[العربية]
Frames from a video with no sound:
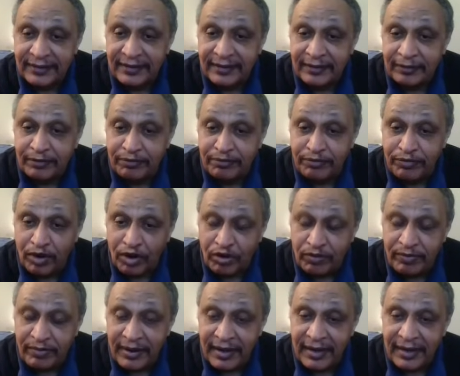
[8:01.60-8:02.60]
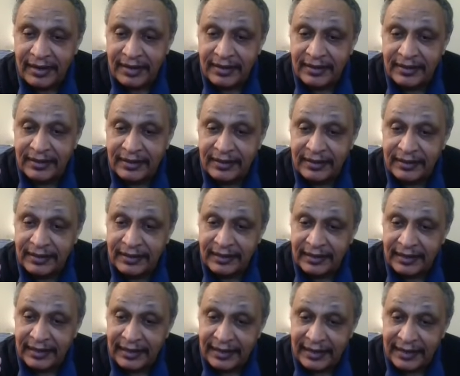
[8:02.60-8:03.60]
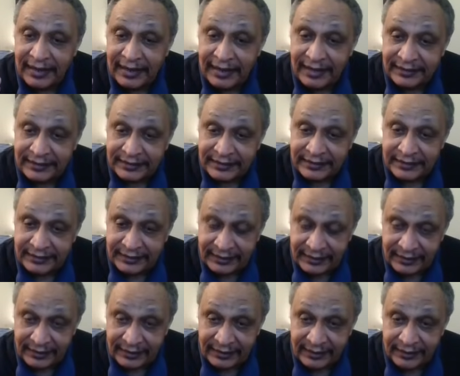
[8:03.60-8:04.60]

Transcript: بوجبا الصيني